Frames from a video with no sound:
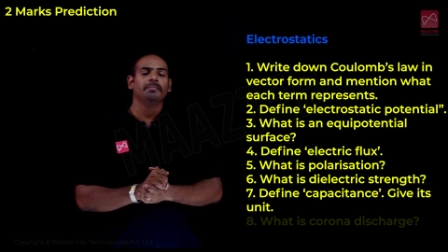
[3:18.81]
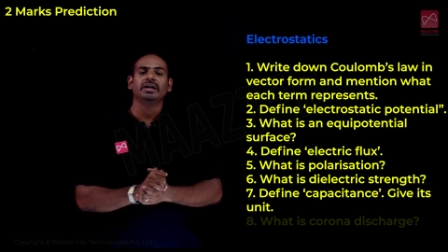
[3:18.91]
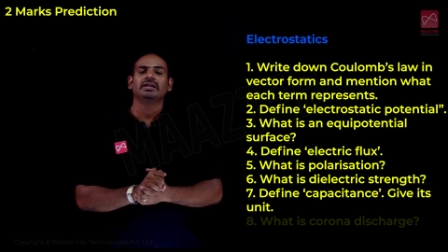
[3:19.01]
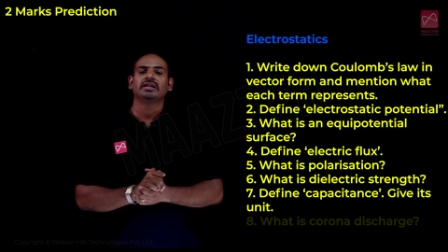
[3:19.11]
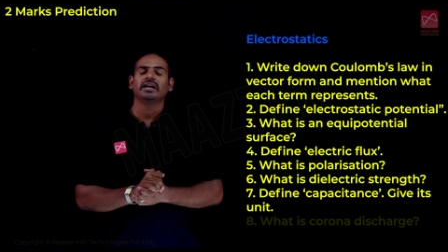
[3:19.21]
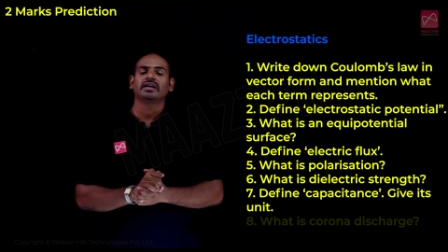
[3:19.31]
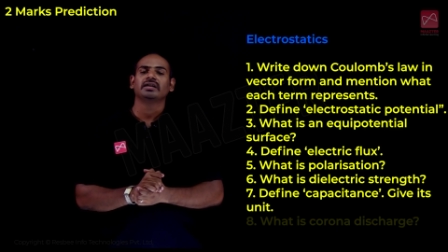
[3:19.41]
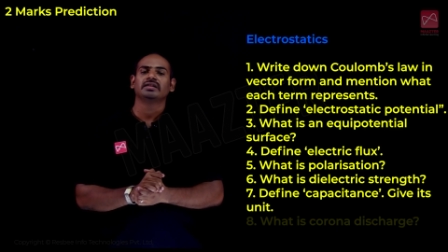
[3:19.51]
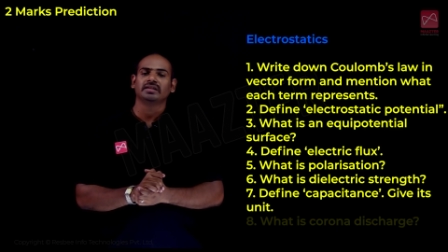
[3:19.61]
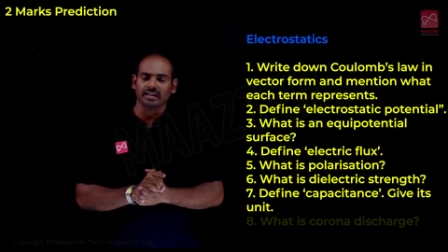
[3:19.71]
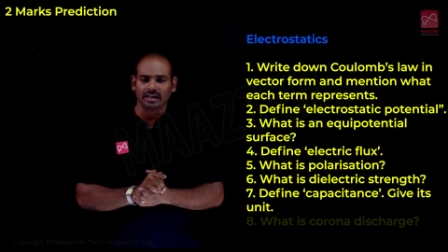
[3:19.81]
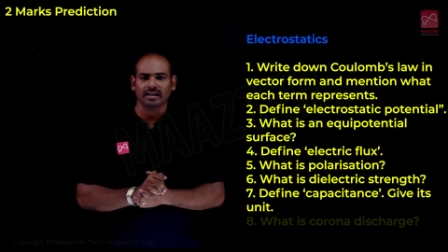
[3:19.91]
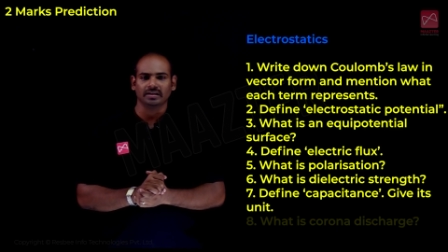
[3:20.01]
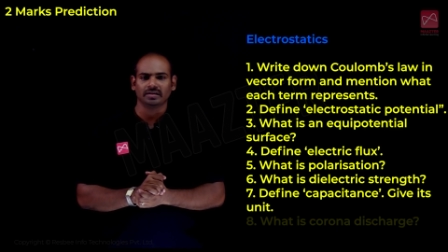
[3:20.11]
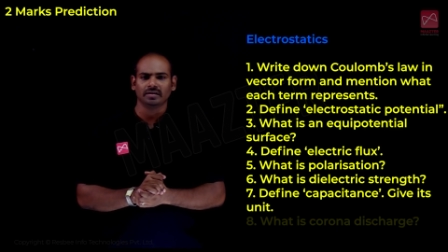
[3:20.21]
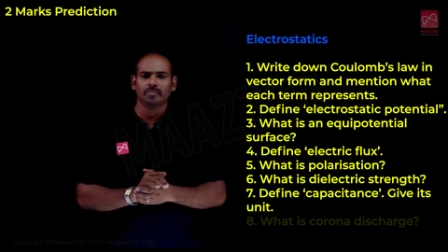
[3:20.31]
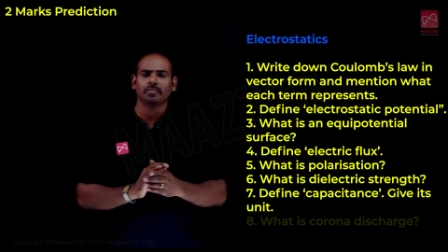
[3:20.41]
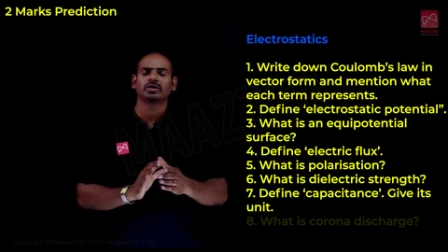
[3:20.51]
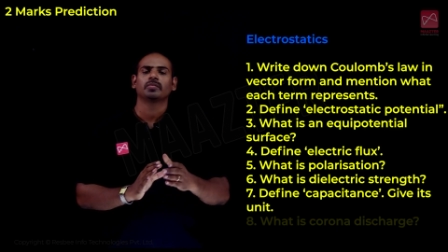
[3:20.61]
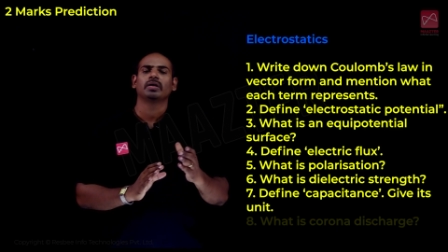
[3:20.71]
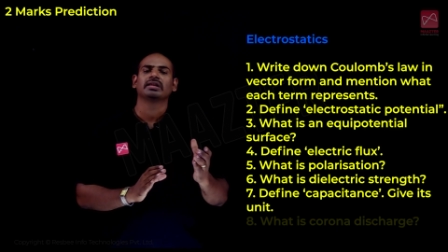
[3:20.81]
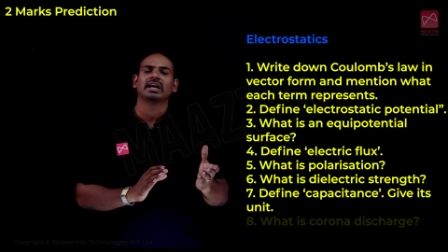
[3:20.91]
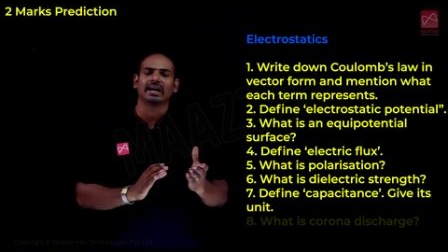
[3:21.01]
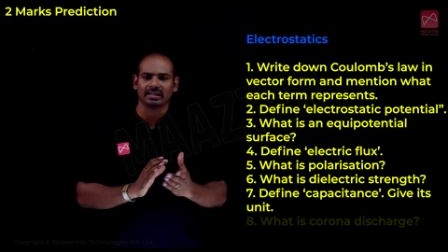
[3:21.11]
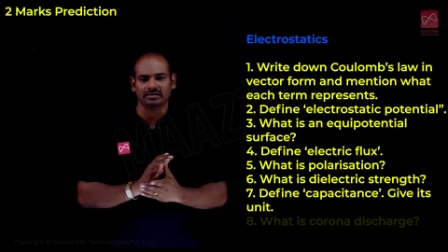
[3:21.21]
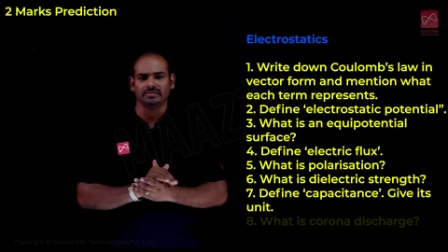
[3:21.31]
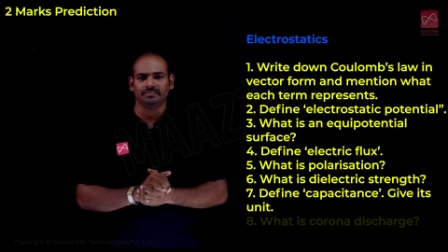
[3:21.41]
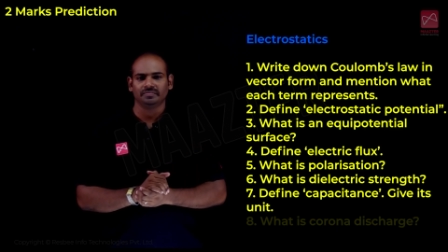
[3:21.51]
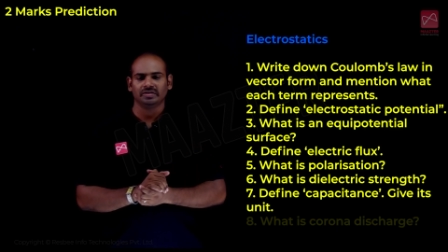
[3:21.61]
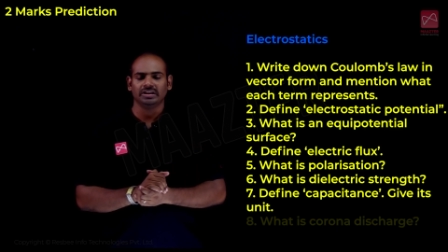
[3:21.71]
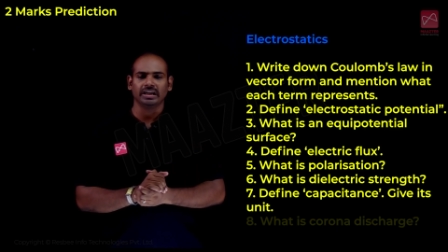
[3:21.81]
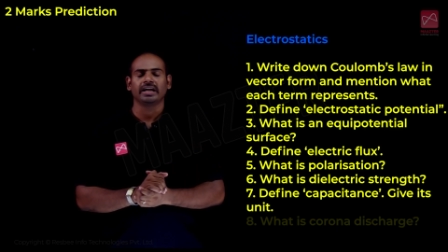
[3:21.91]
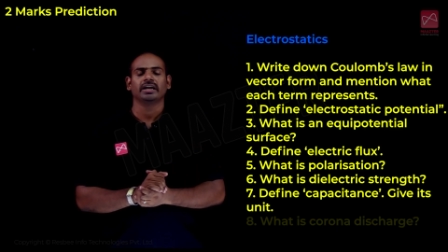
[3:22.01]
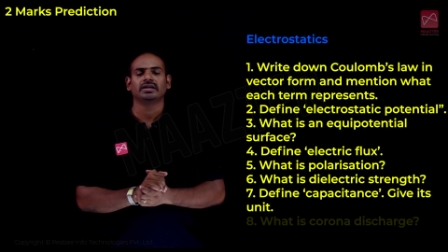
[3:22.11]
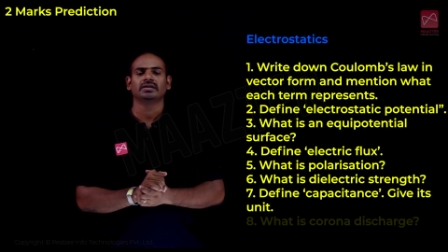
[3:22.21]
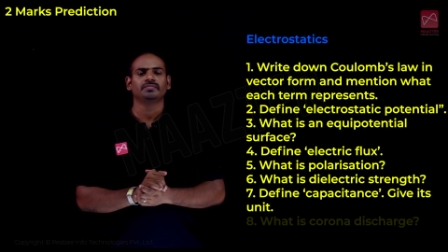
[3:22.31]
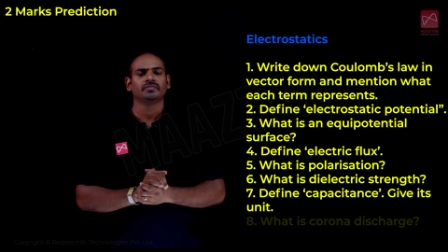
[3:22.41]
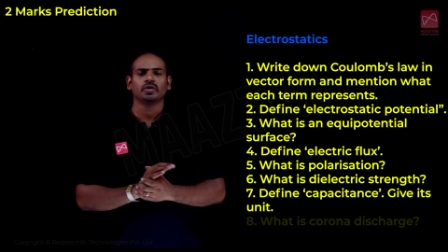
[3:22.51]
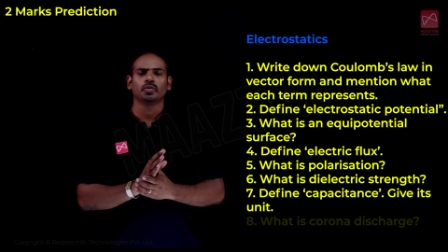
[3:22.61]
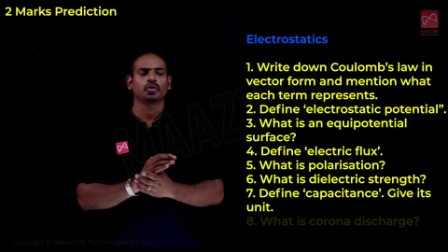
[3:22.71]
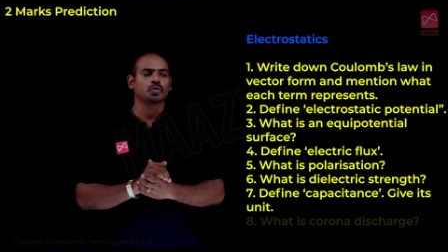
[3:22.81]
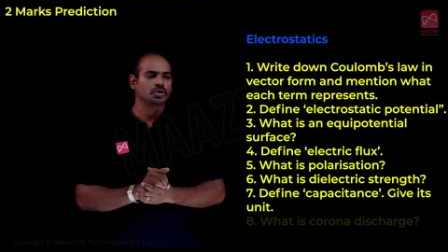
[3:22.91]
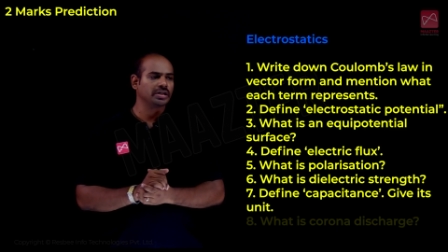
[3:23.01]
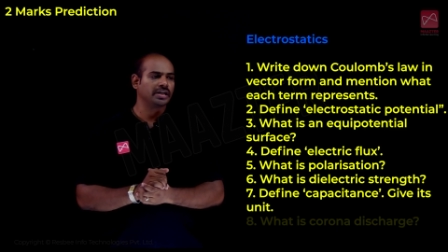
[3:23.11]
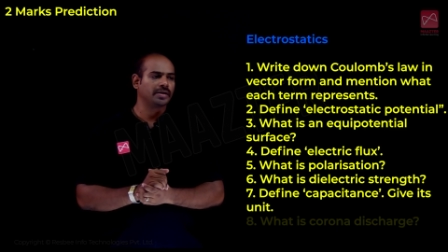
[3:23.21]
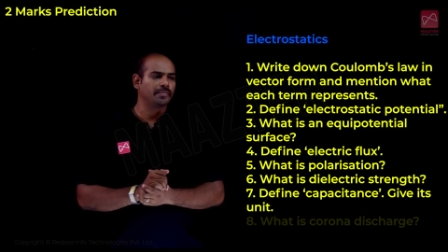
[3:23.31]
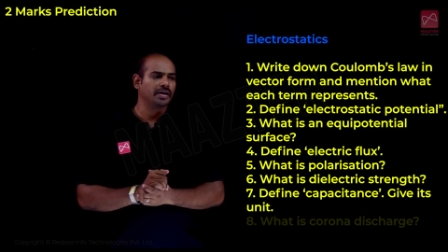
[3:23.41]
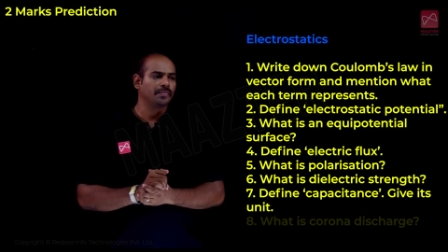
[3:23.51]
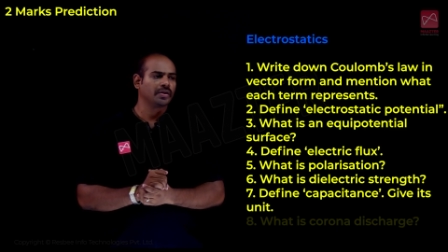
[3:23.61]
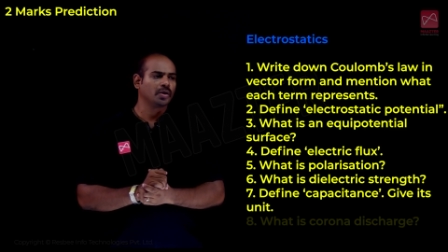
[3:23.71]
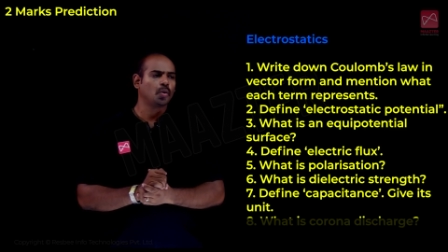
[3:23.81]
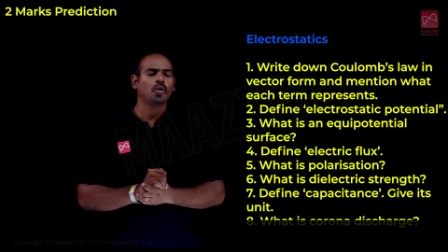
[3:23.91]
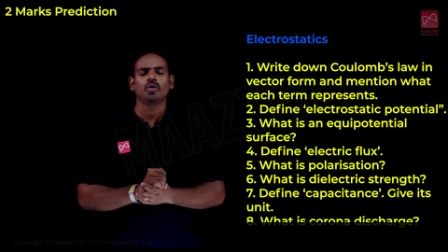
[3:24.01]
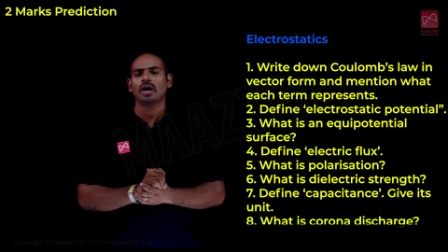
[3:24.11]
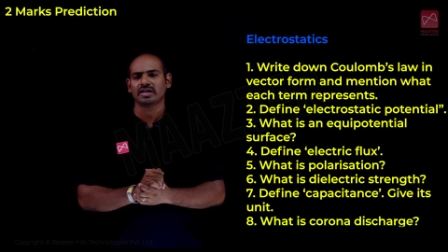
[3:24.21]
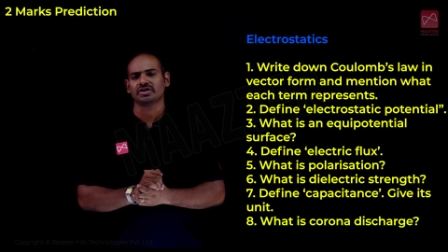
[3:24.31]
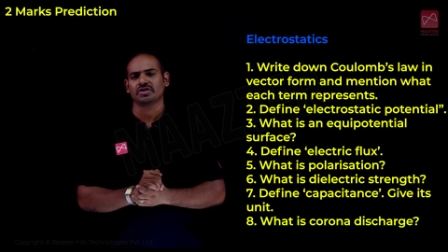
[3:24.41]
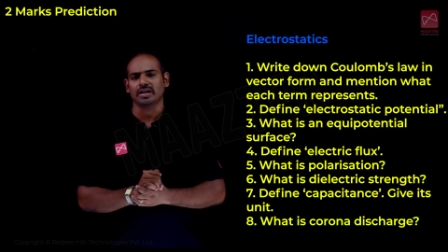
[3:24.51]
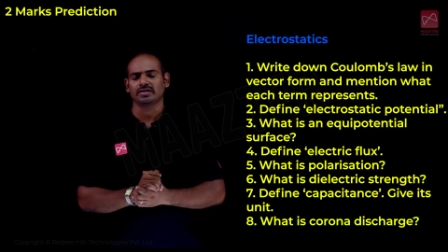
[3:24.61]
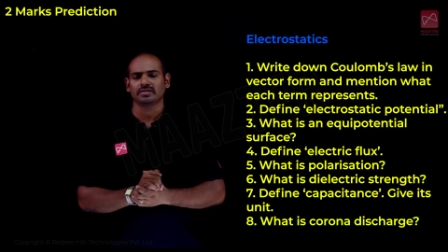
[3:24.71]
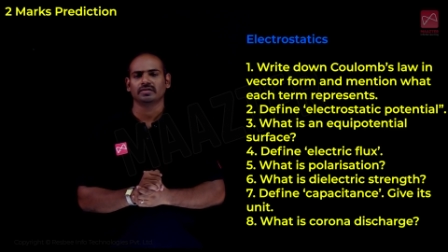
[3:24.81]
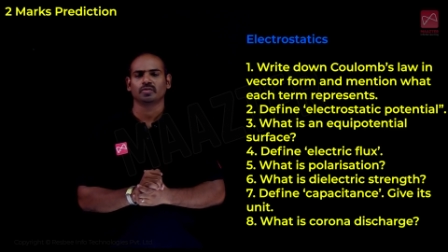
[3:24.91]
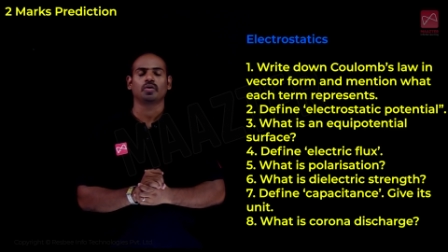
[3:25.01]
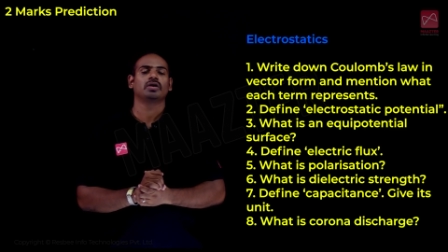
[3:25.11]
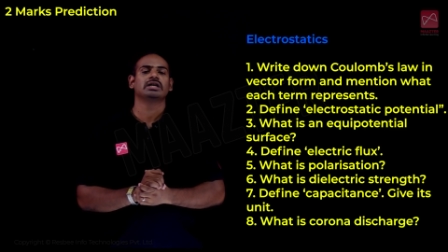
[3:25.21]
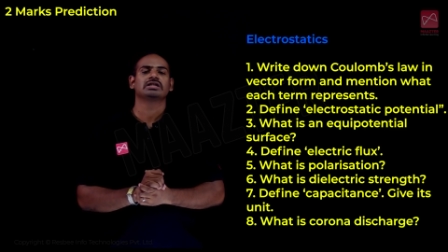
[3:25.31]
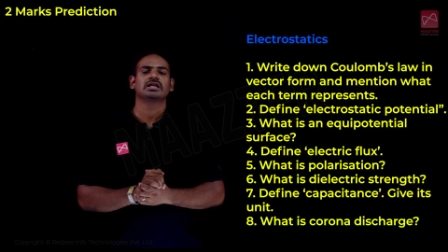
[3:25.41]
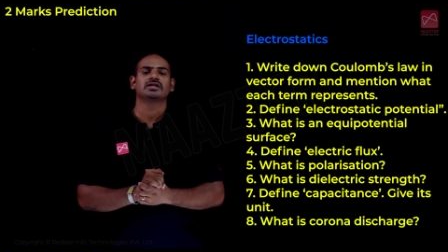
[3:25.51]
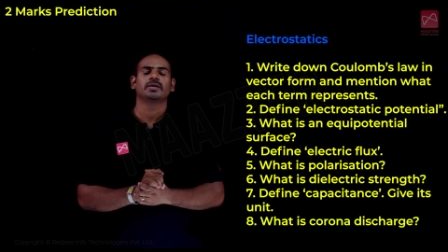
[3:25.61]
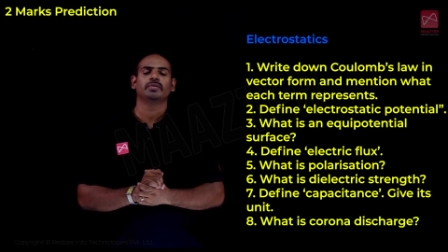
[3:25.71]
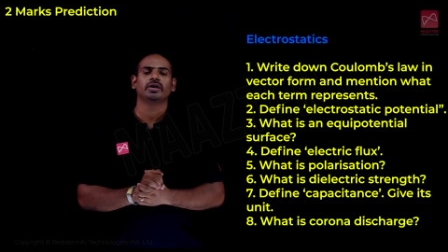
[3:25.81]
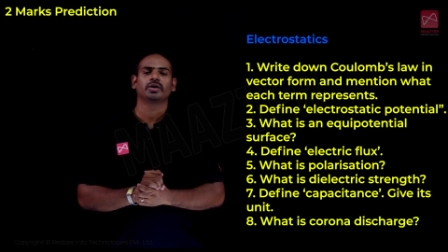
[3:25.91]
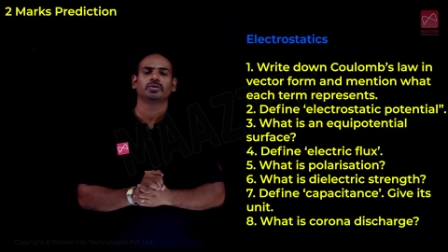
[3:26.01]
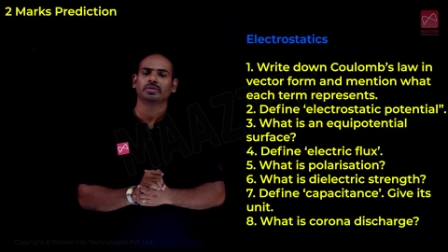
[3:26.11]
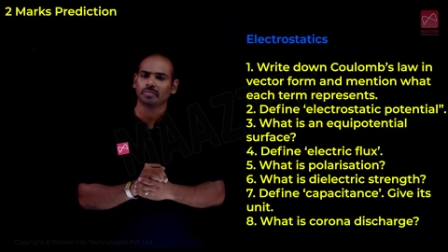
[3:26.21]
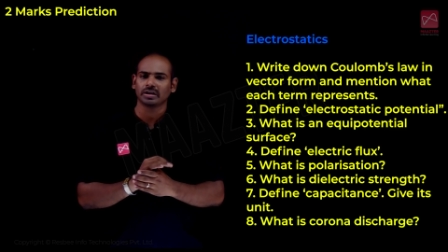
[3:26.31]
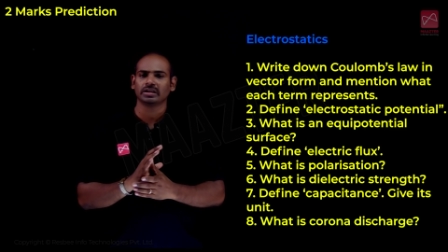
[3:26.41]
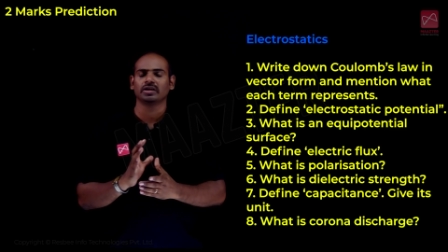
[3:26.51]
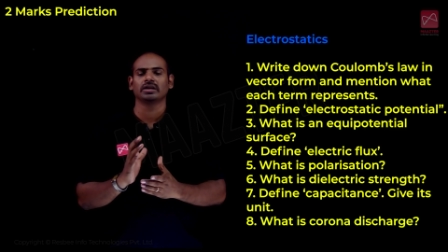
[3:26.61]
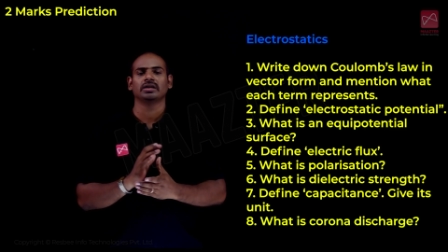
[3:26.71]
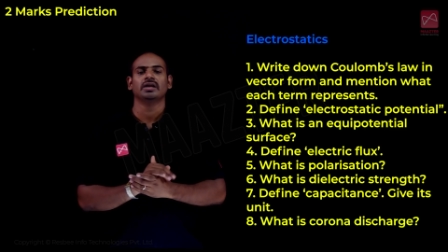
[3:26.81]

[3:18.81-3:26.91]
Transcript: மின்தேக்கு திறன் மற்றும் அதன் அழகு இதை கேட்டு ஒரு கொஸ்டின் கேட்டிருப்பாங்க கொரோனா டிஸ்சார்ஜ் கொரோனா டிஸ்சார்ஜ் அப்படின்றதும் நம்மளுக்கு இந்த